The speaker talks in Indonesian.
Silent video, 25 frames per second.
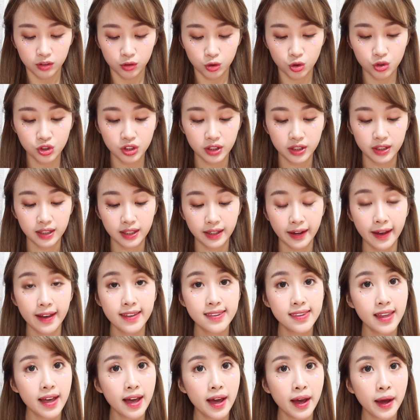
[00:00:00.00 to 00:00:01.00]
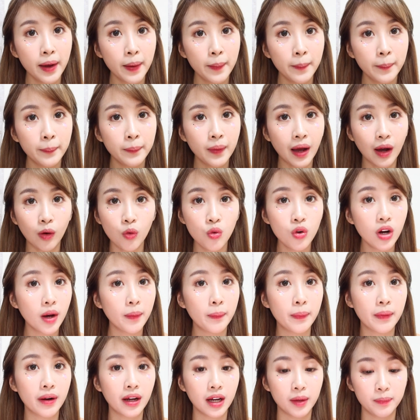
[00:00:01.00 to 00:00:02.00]
terus kita ke SM aku
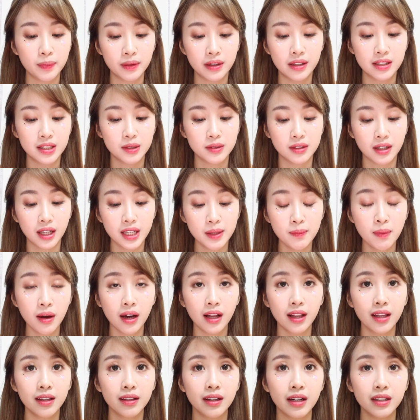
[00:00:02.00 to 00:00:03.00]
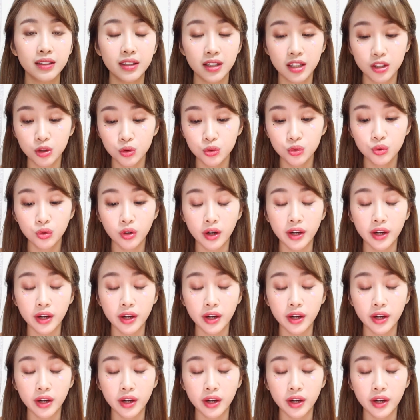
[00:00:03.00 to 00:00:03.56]
nggak pernah kepikir sama sekali bakalan ngerjain itu